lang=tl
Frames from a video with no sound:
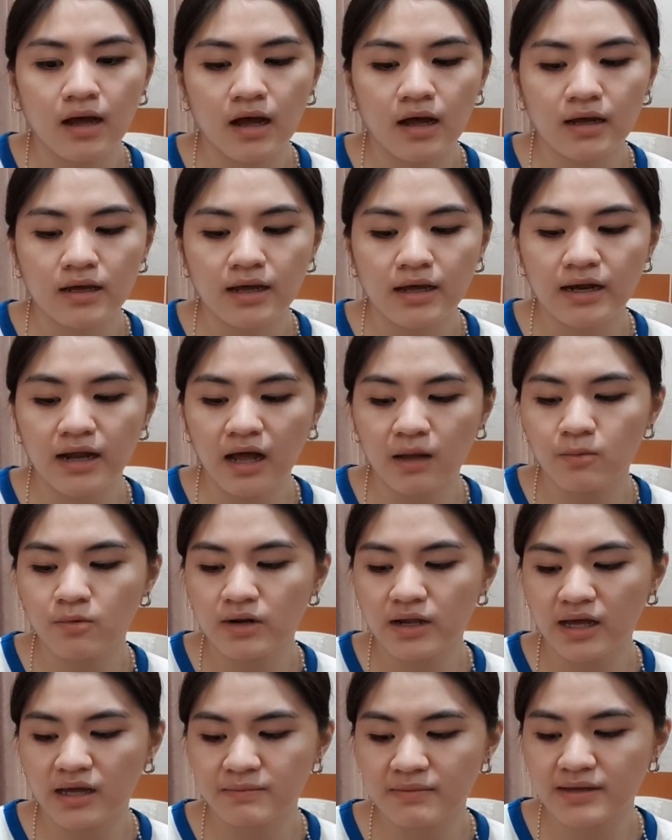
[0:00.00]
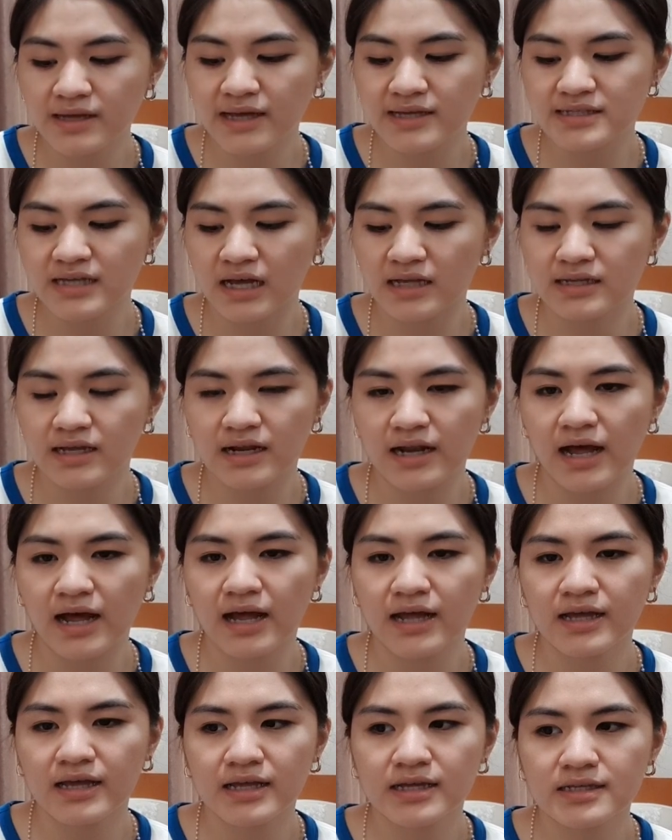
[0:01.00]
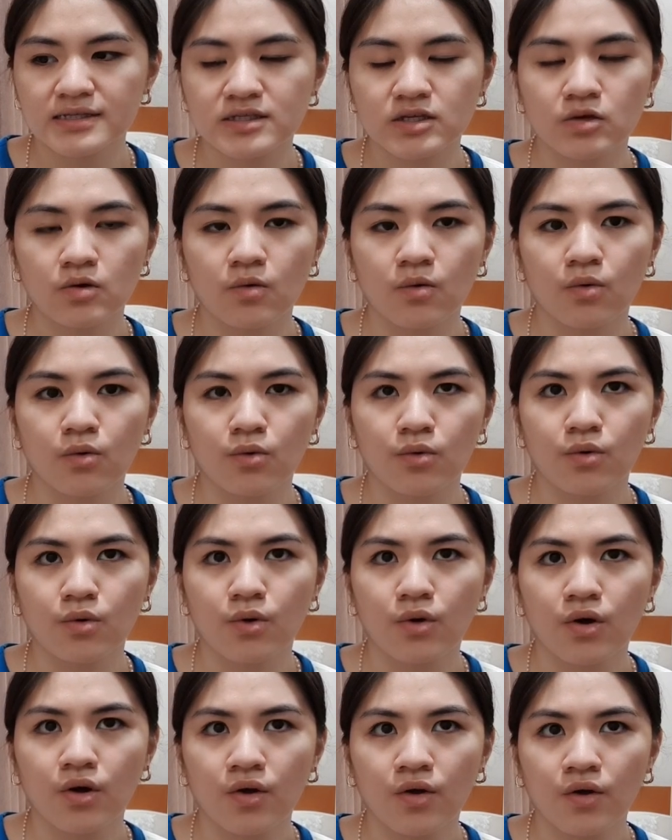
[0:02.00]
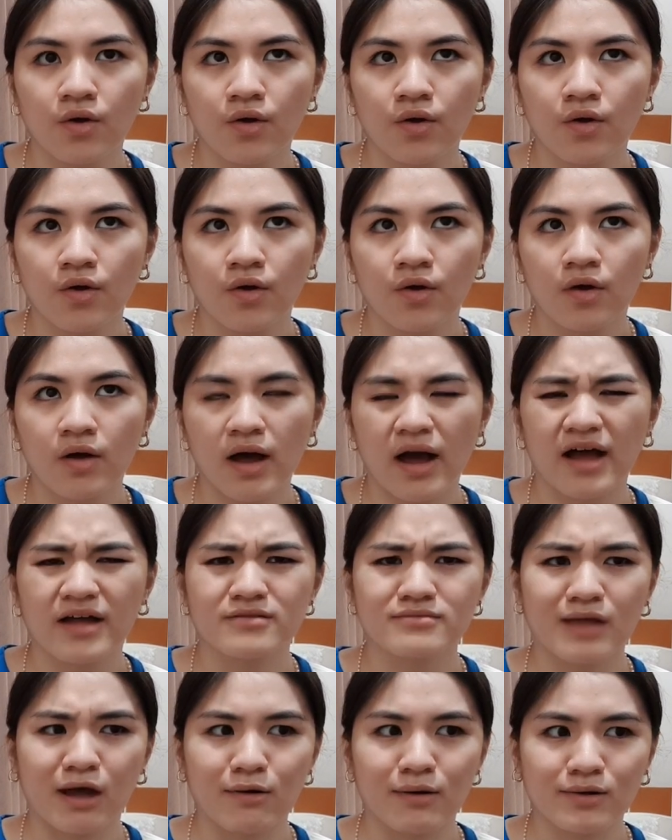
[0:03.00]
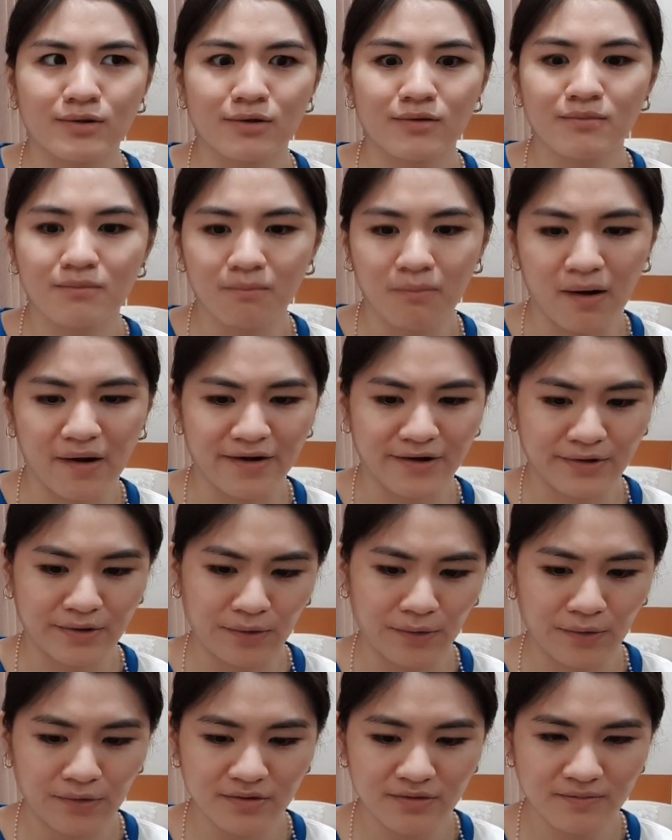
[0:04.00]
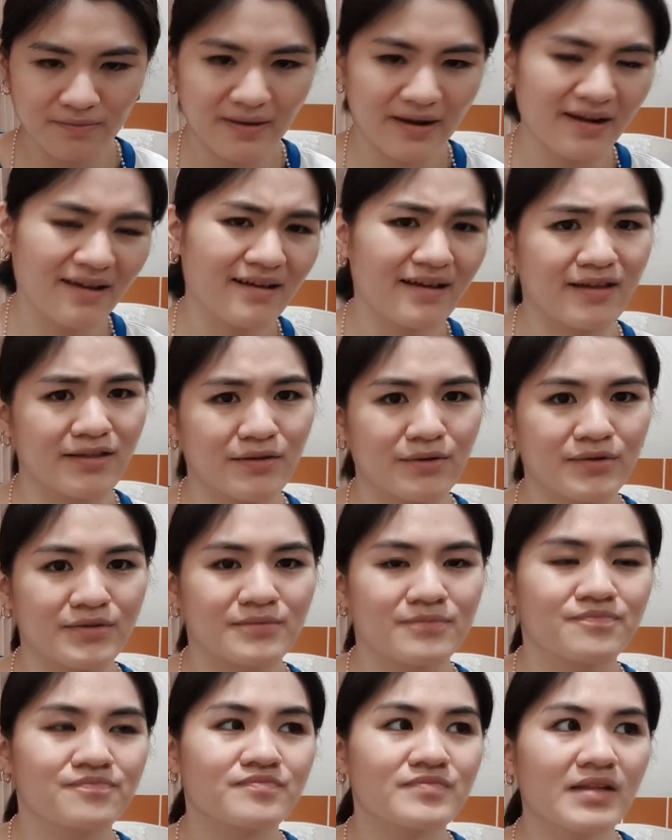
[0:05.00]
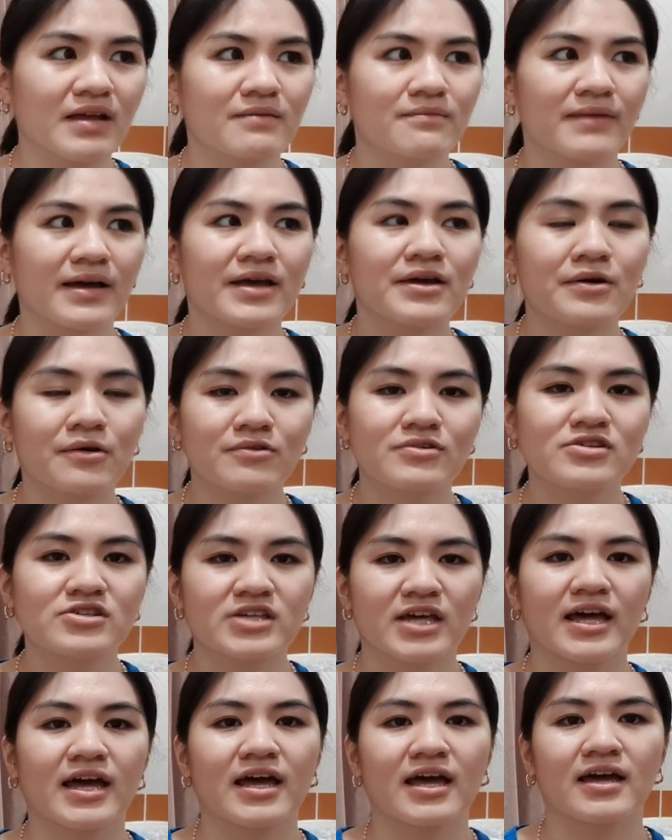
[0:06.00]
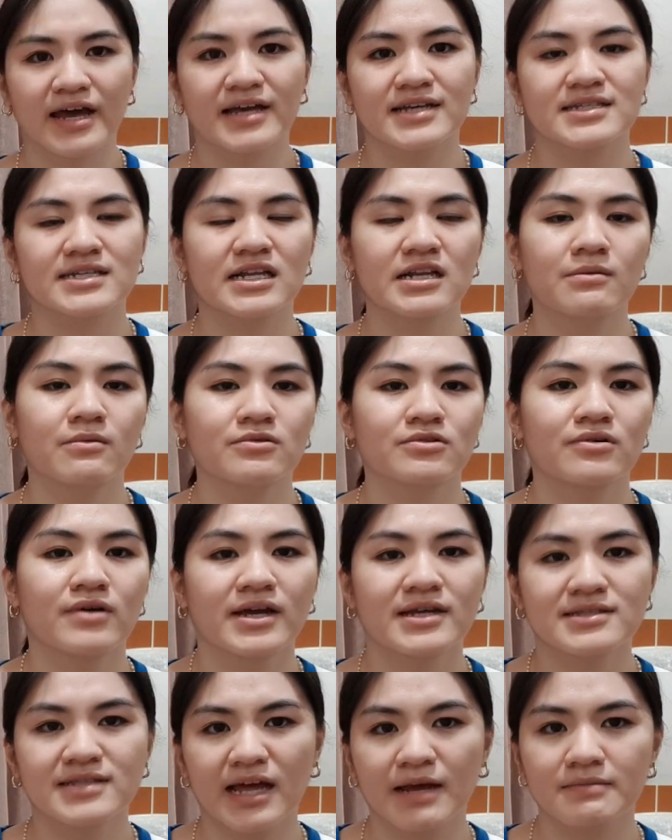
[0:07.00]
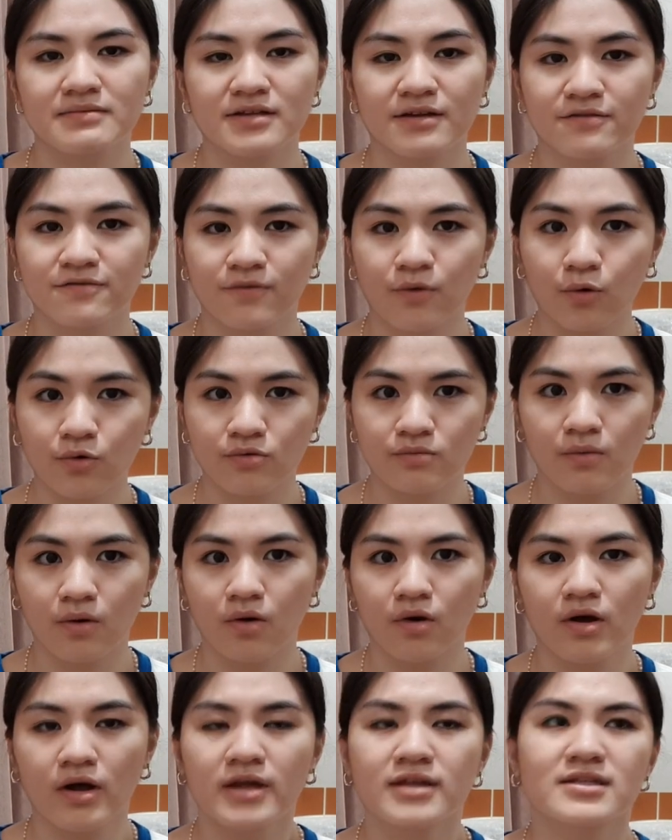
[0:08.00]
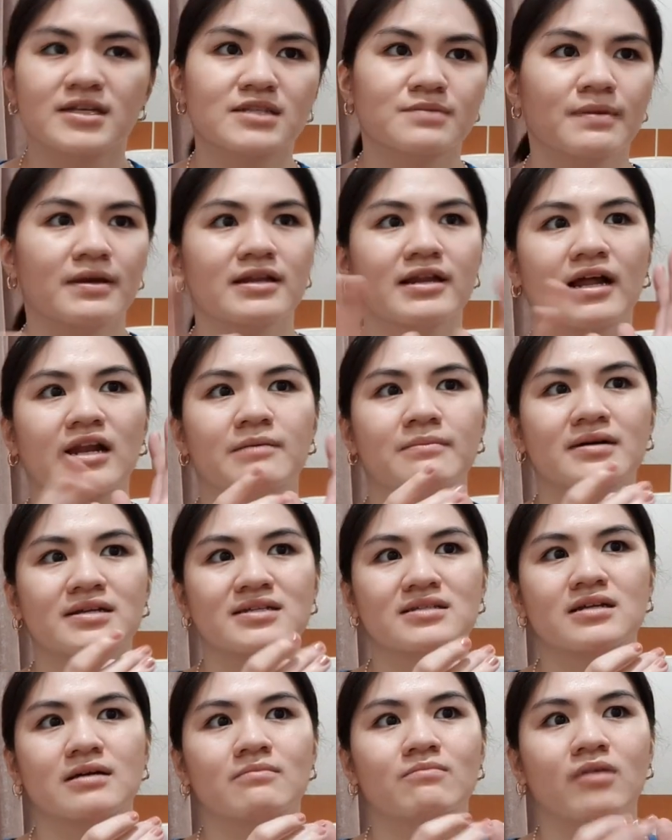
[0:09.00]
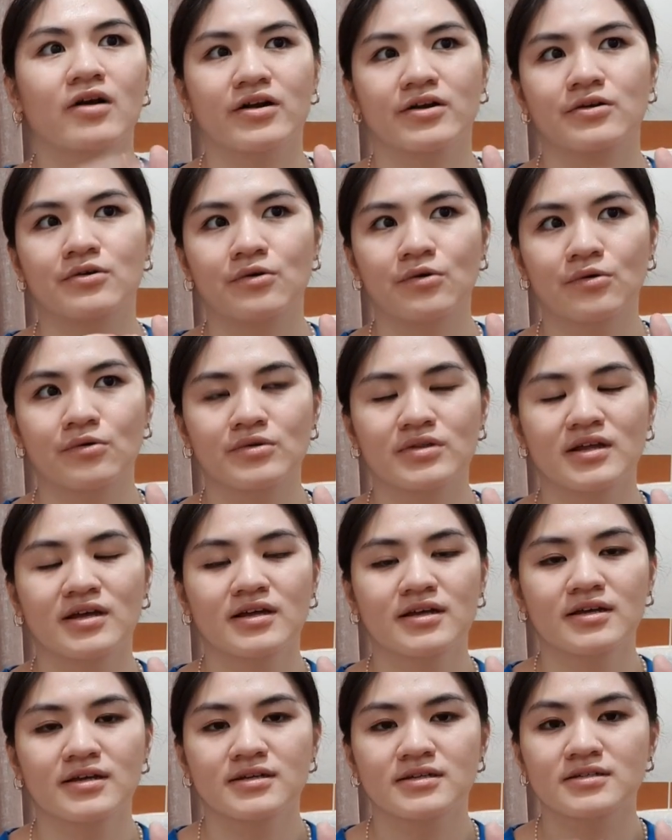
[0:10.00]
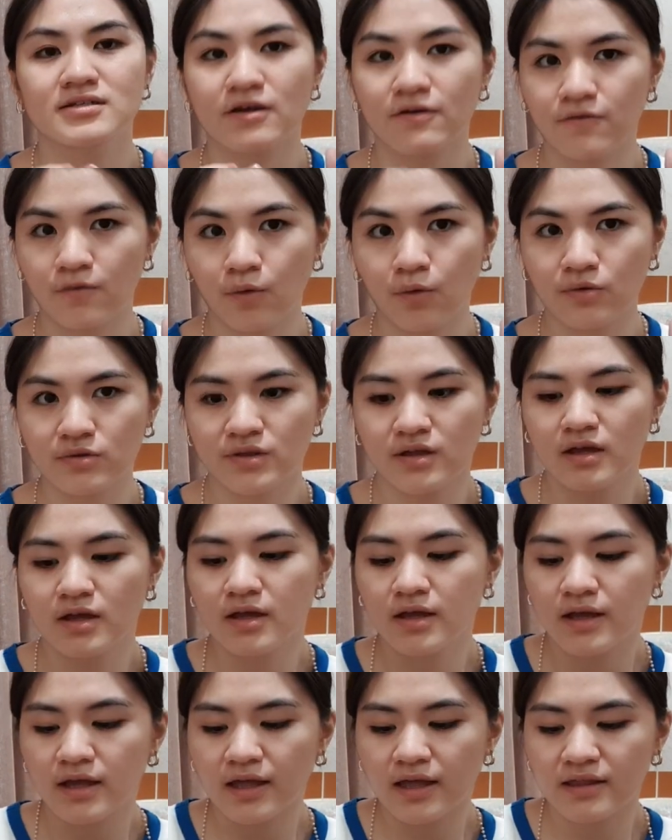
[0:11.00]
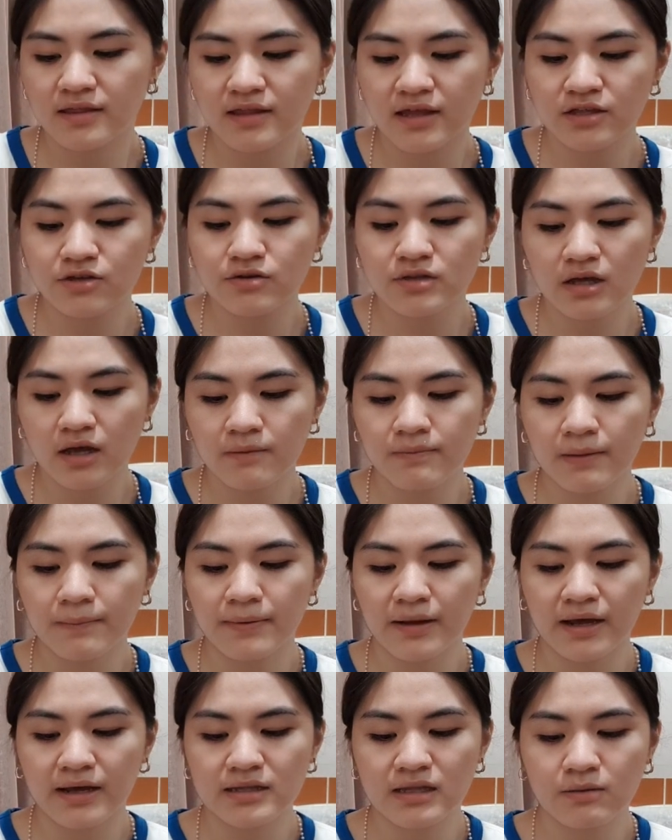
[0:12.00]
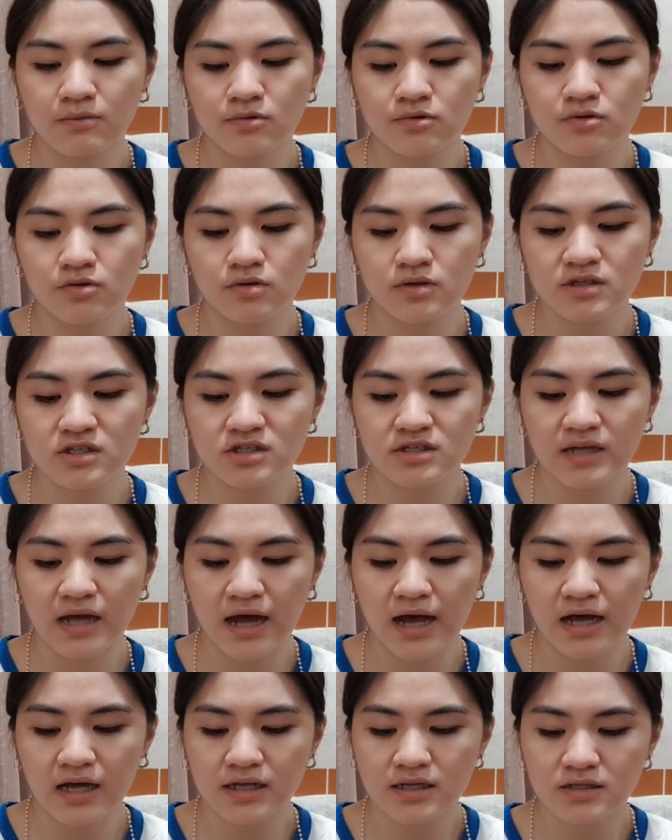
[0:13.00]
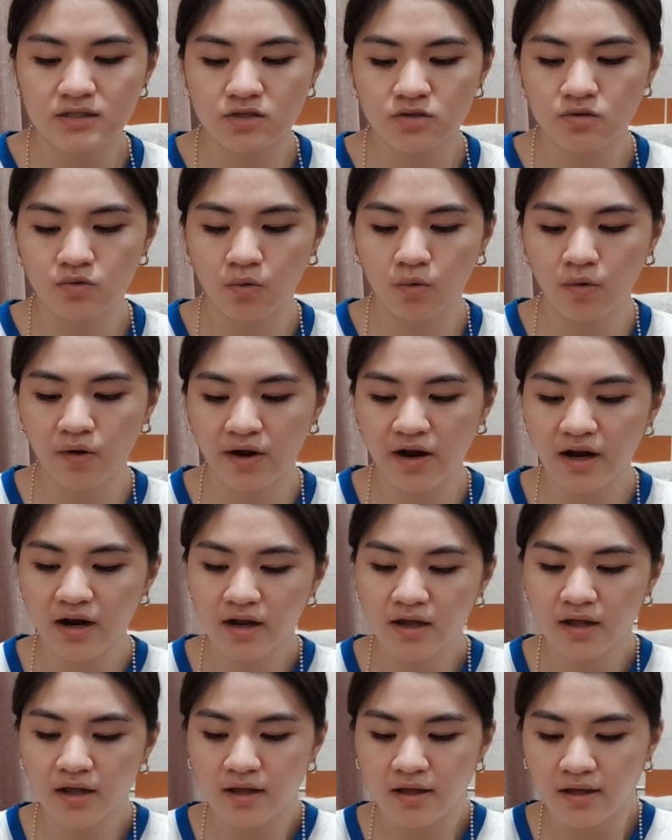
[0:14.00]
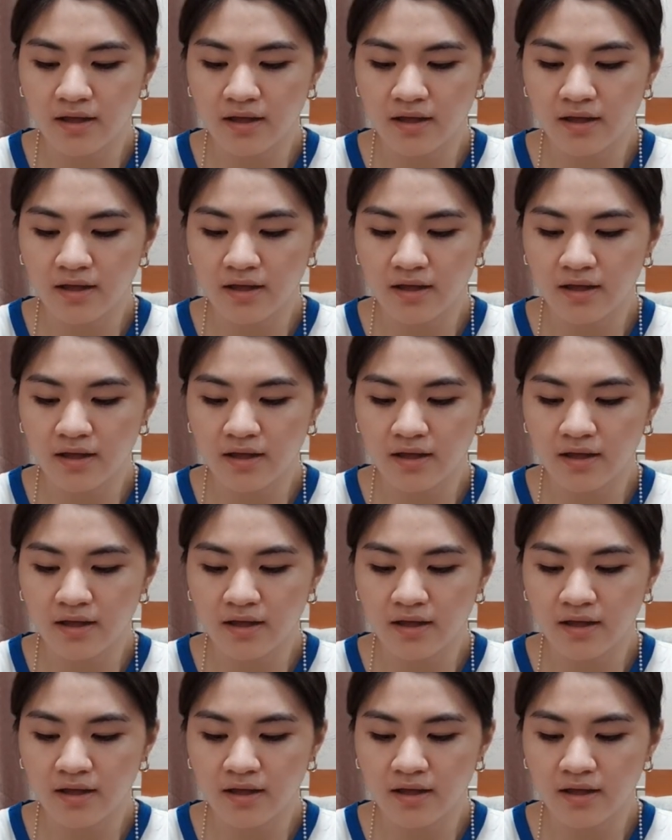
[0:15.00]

ang kailangan mo lang ibigay sa kanila is yung ang tawag doon, barcode, parang ganun may code siya eh. Guys, kailangan mo itong i-type sa phone mo. Tapos may lalabas na barcode sa phone. And then, yun ang ipapakita mo doon sa store,